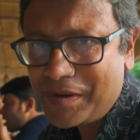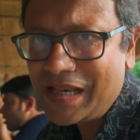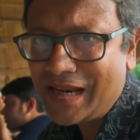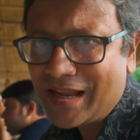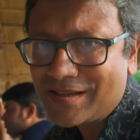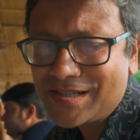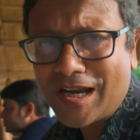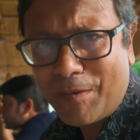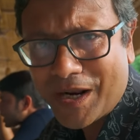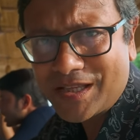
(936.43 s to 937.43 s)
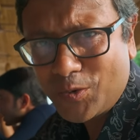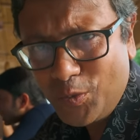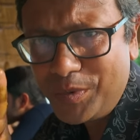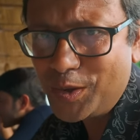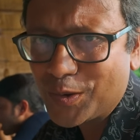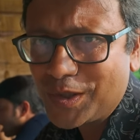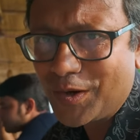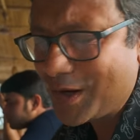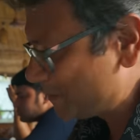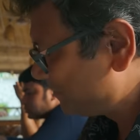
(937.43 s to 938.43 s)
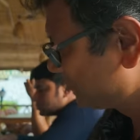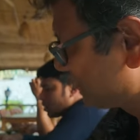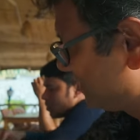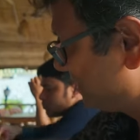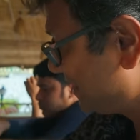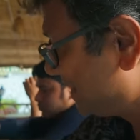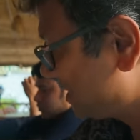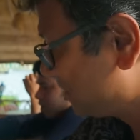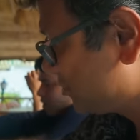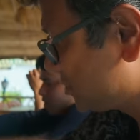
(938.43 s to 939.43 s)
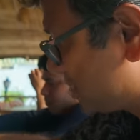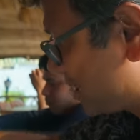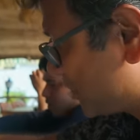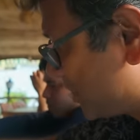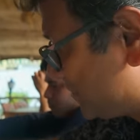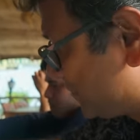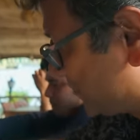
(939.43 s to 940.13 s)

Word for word: মেলে না সেটা আমার কাছে খুব বিরক্তিকর এখানে কিন্তু সেটা নয়